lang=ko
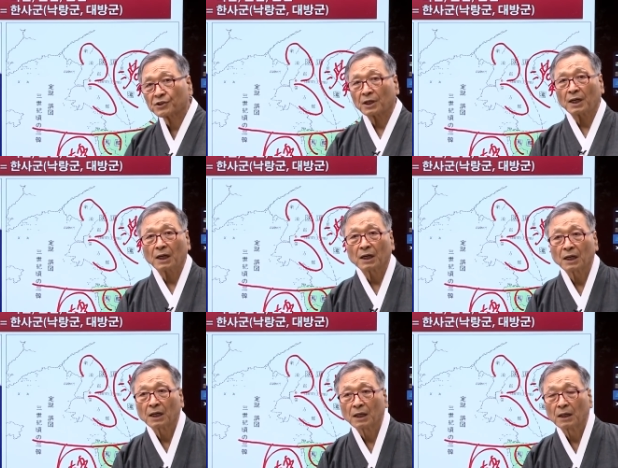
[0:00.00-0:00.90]

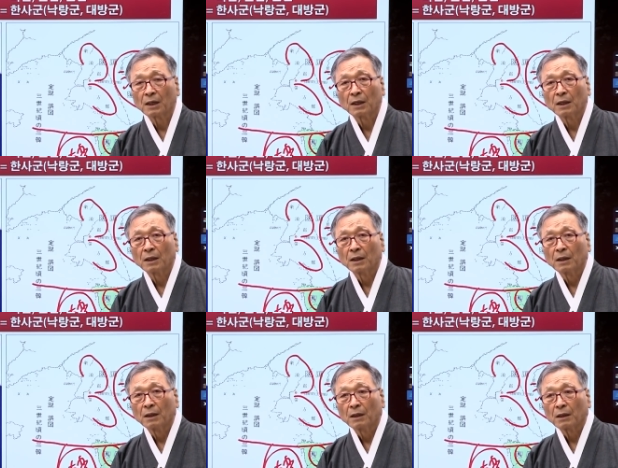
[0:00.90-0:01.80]
것이다.
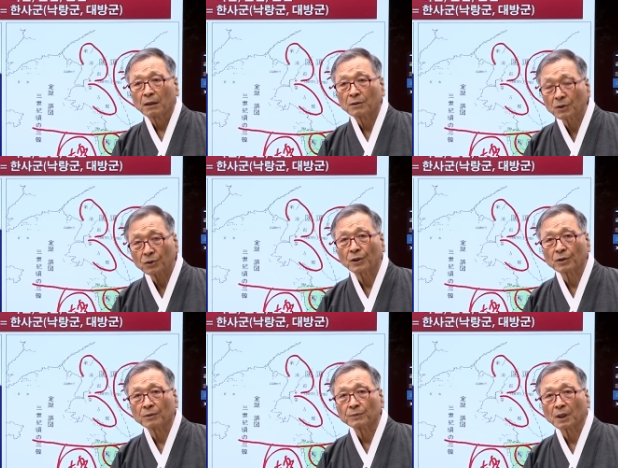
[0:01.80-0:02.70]
이렇게
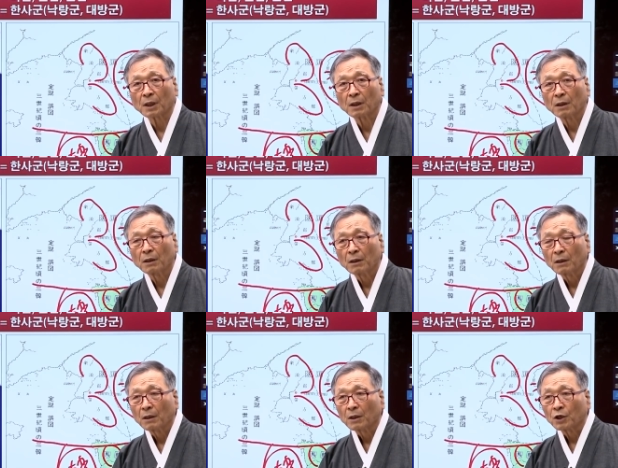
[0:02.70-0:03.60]
되는 겁니다.
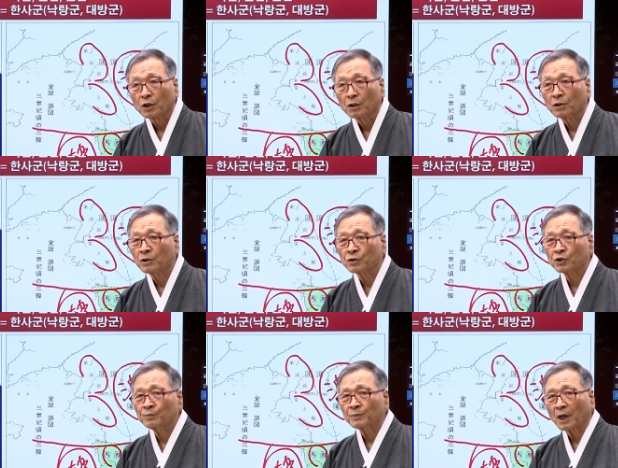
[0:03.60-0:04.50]
이거
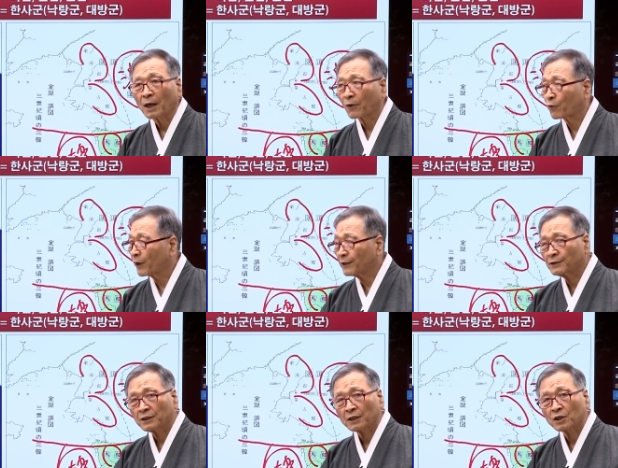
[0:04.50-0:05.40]
지금
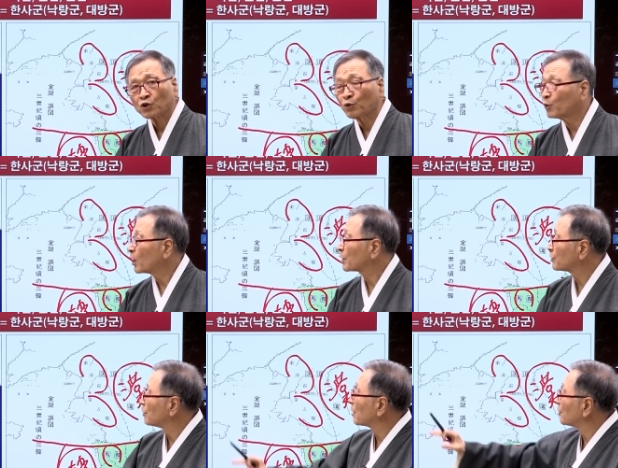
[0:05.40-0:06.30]
굉장히
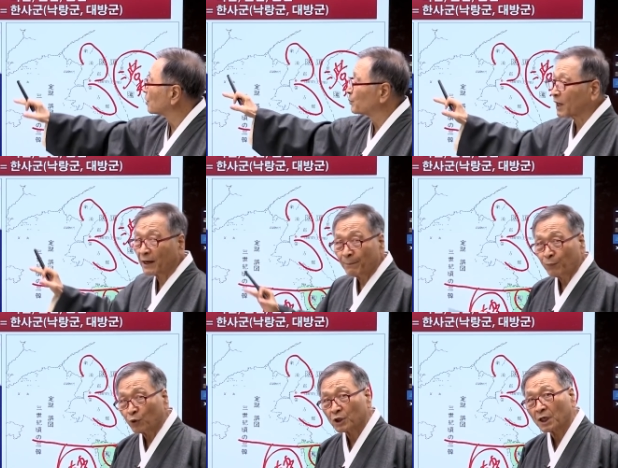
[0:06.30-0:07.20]
교묘하게 들어가 있는 겁니다.
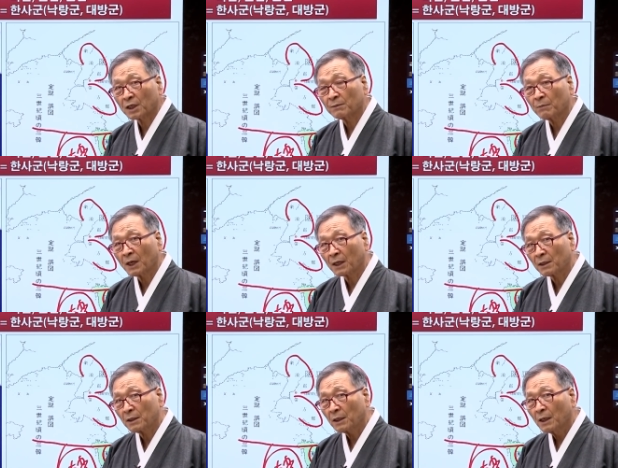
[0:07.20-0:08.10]
한복이라는
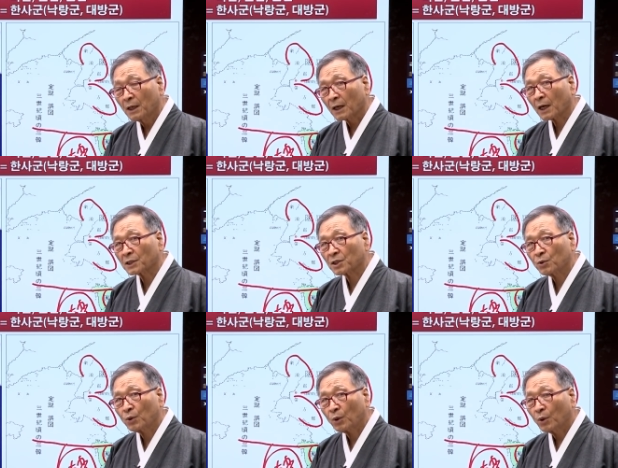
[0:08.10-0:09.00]
말을
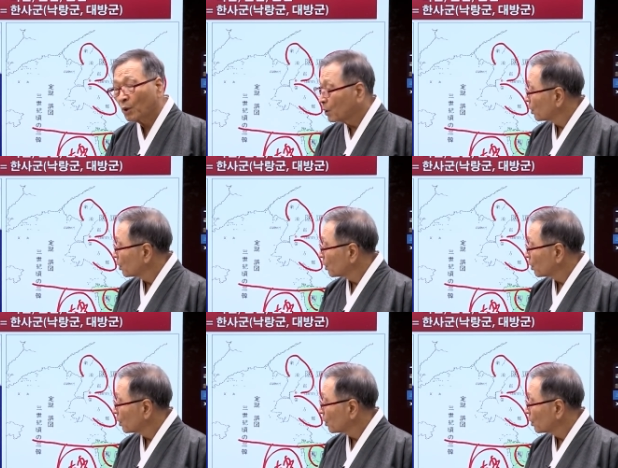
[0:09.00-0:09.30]
가지고